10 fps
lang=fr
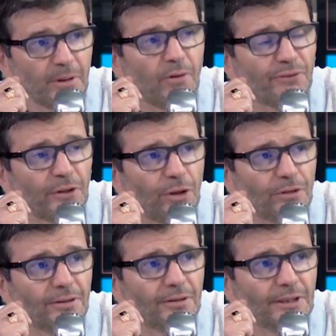faire
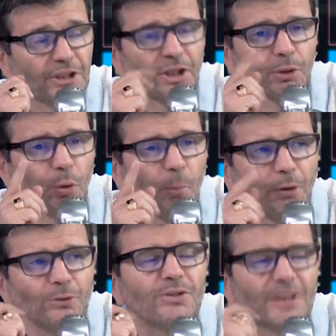d'autres J'ai cru
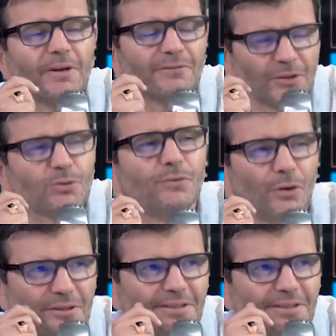comprendre que tu aimerais faire The Voice.